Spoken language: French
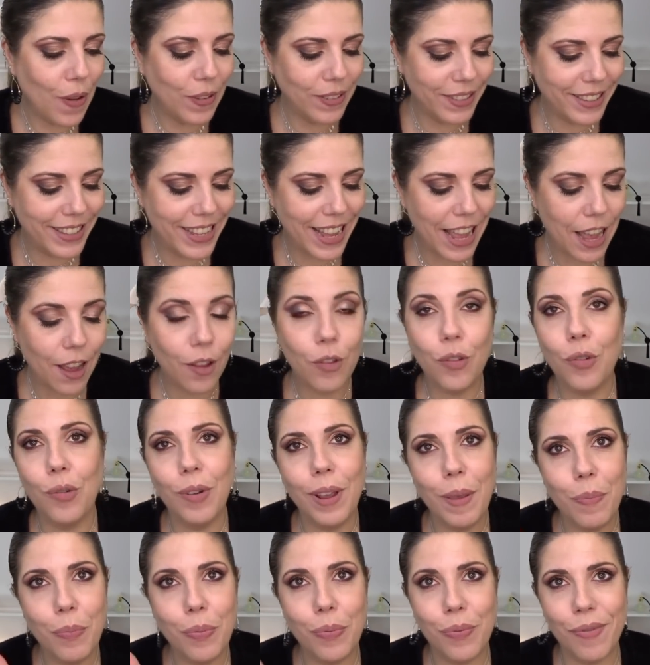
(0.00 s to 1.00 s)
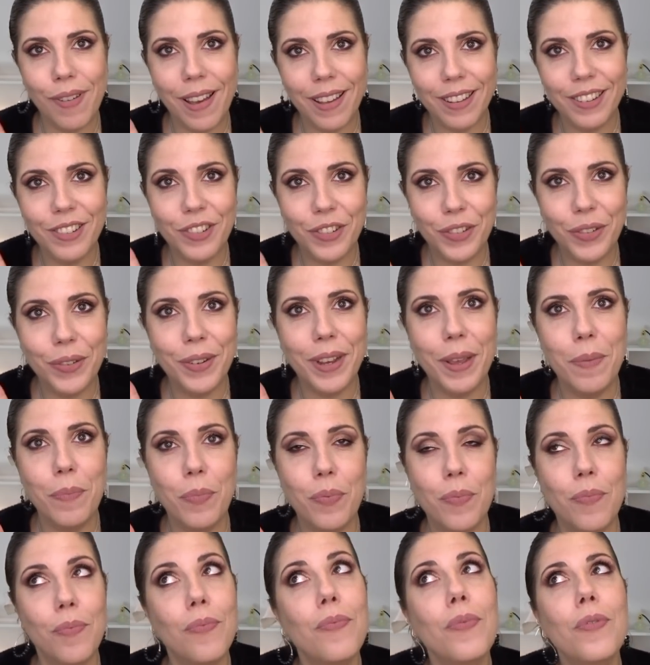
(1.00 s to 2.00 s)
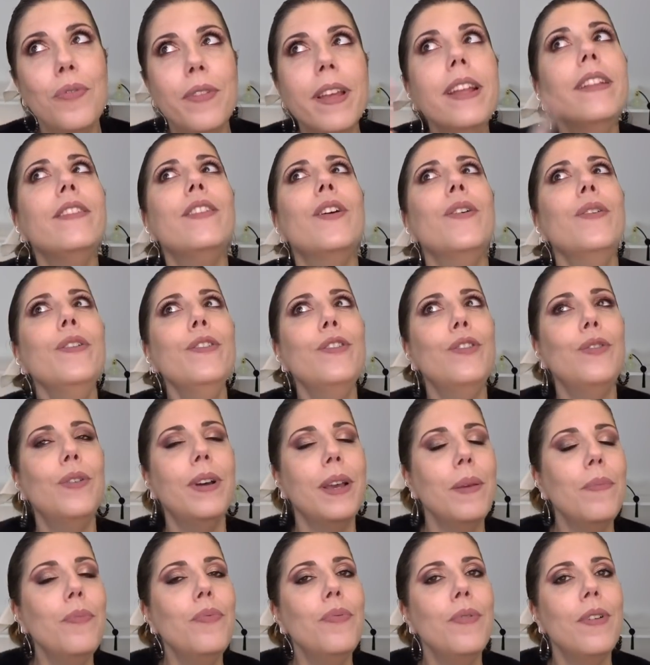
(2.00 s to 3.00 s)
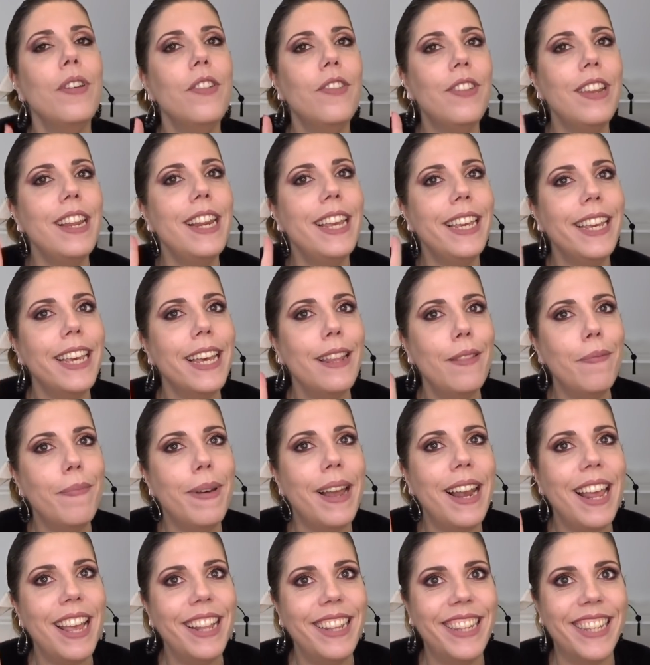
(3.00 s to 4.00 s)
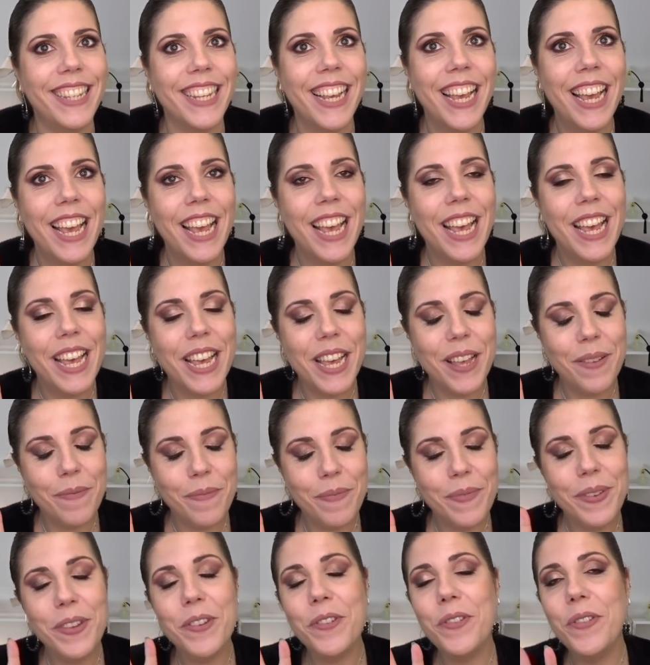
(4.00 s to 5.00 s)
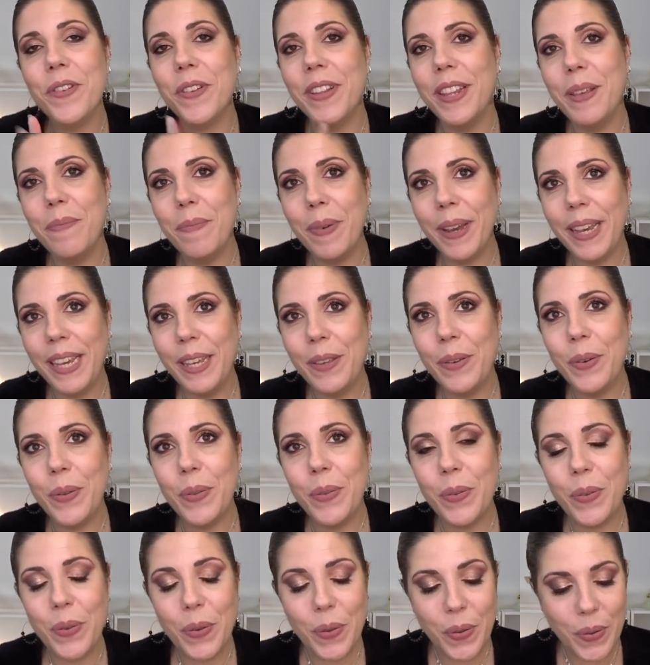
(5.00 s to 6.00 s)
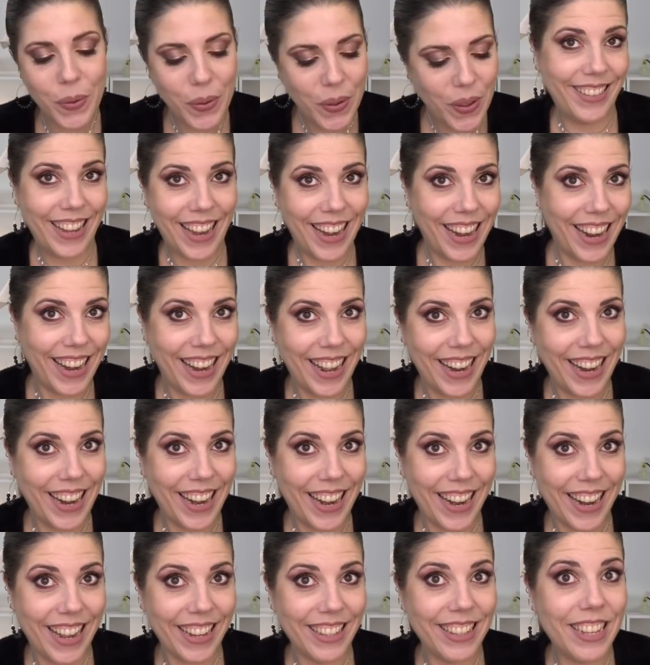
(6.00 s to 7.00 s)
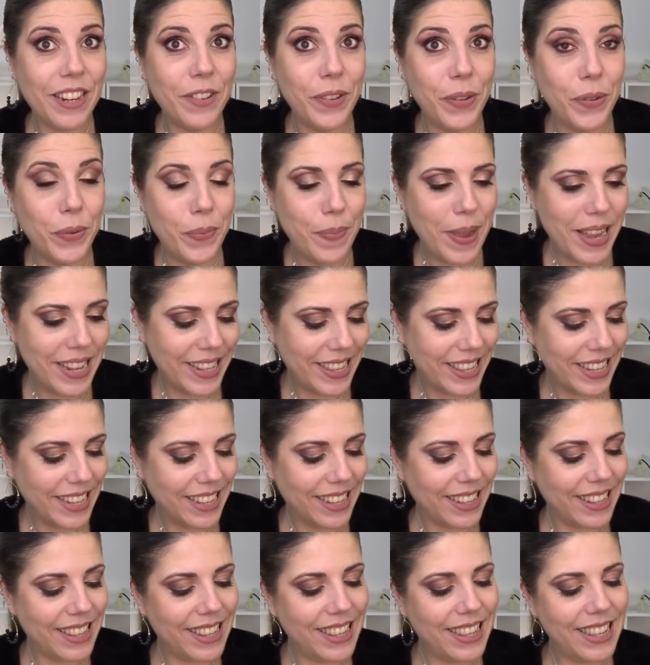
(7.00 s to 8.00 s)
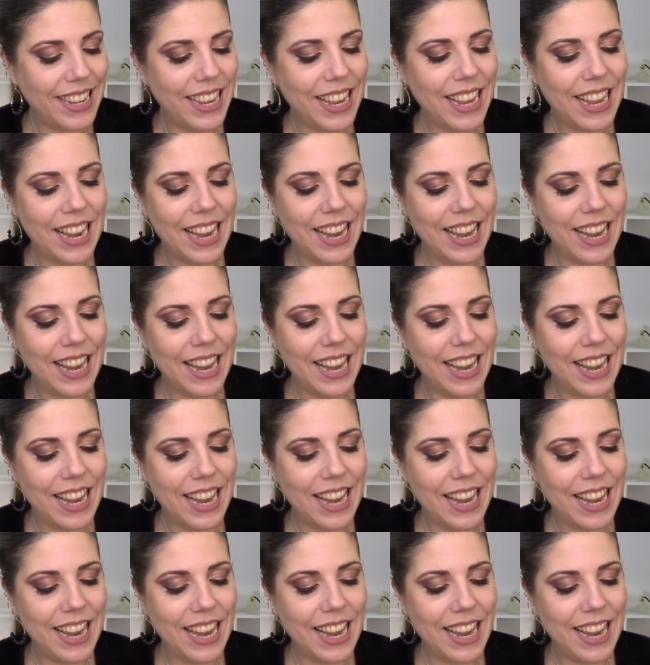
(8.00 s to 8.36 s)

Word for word: entière, j'aurais pu, hein, j'aurais pu. Fut un temps, j'aurais pu acheter les quatre palettes mais je n'en ai pris que deux. Ta-da-da-da-da, quel suspense hein. C'est